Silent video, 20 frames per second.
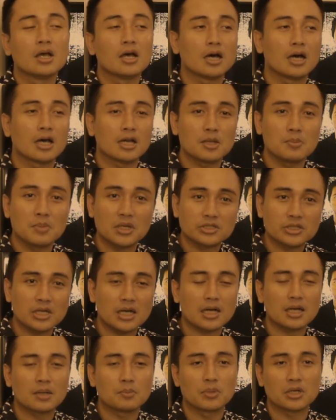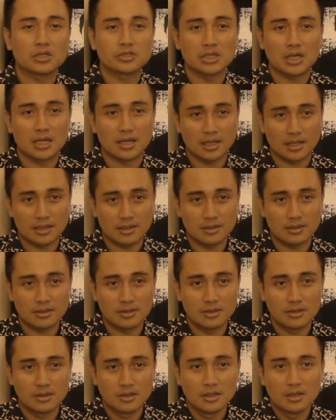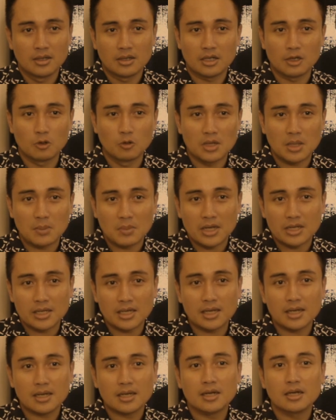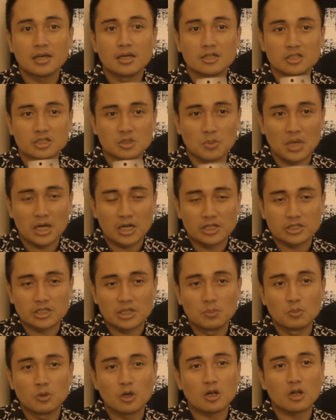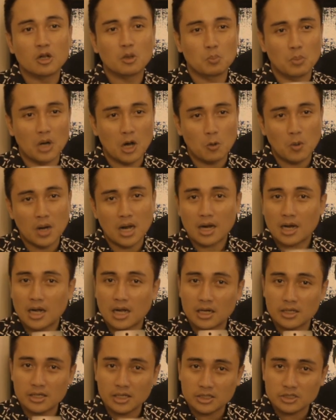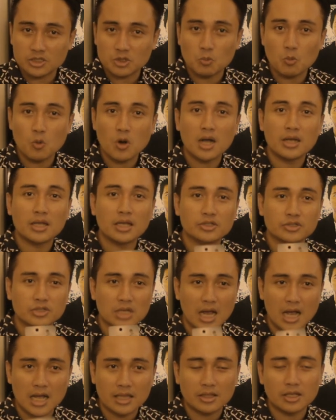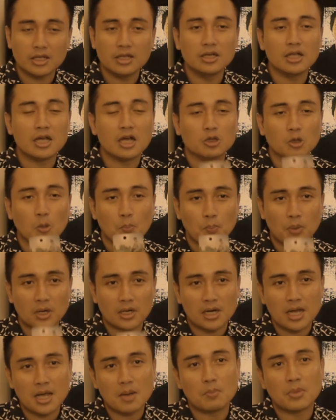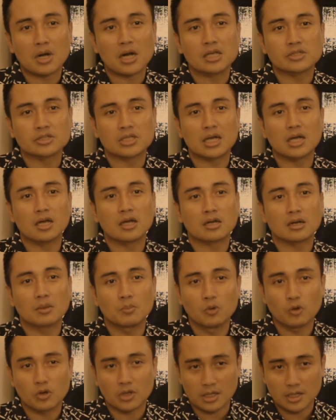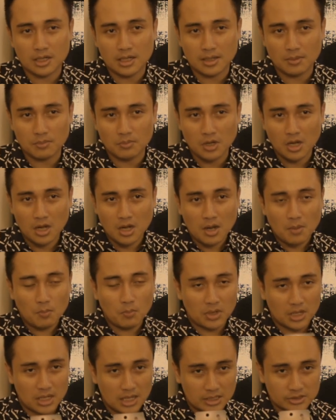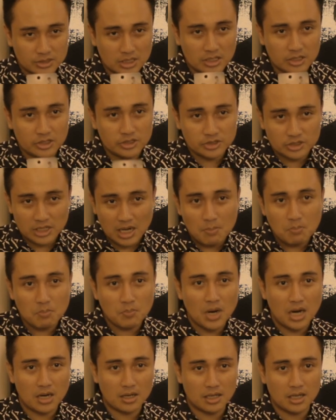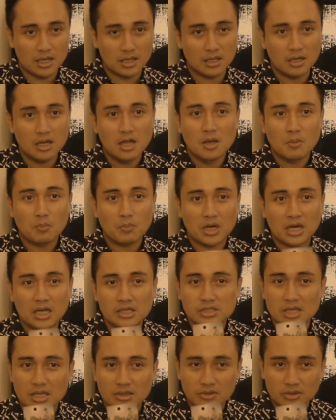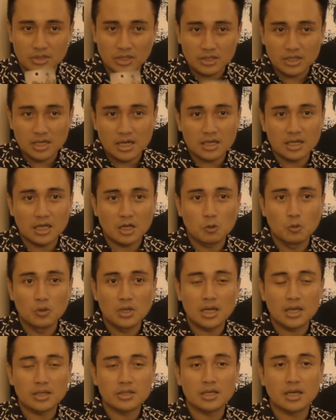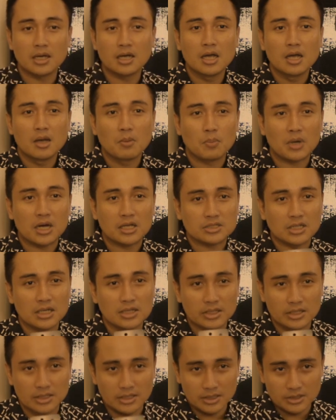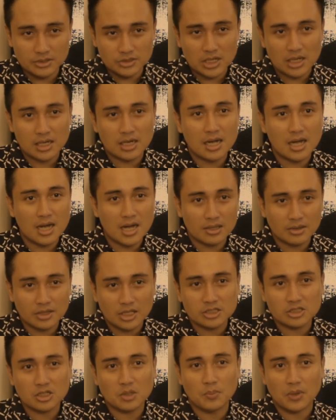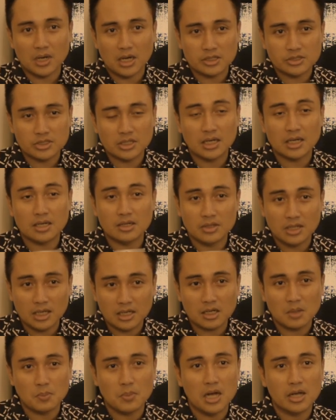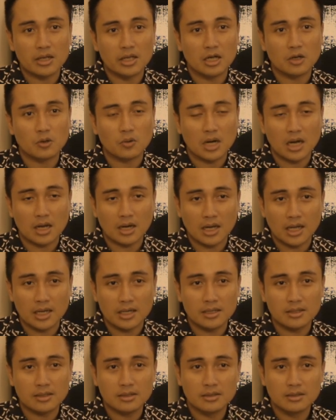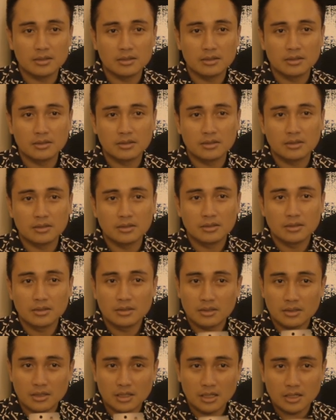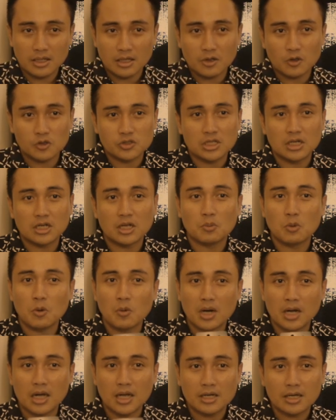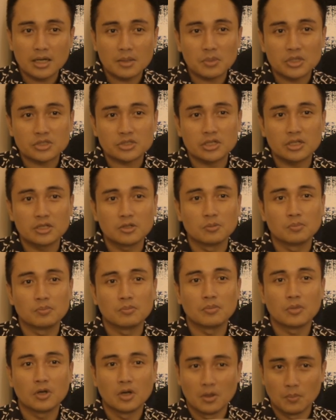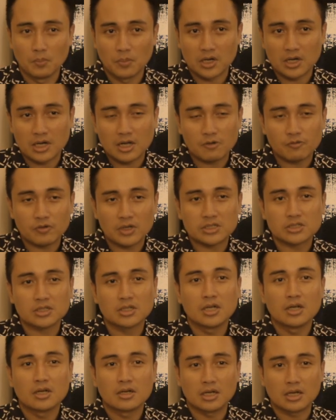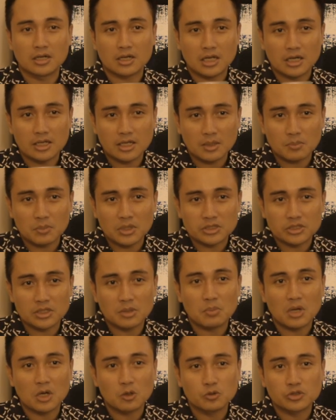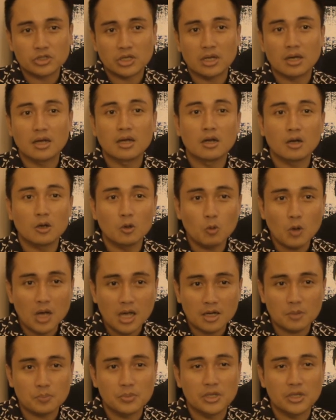hari masih akan berjalan. Dan Luna Maya sebagai simbol bahwa kalian semua yang saat ini atau pernah merasa remuk redam, merasa dicampakkan, merasa tidak ada gunanya, merasa diinjak atas keberhasilan dan kebahagiaan orang lain, kalian harus sadar bahwa kalian masih hidup bernafas, dan kalian masih manusia yang luar